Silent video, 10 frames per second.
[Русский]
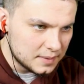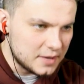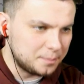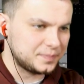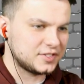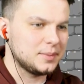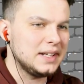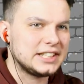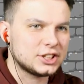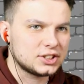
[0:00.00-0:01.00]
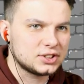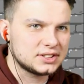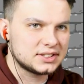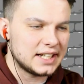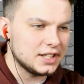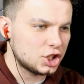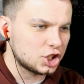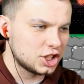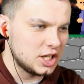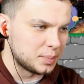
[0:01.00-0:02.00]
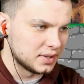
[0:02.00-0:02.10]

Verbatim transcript: Да в смысле, саный шип?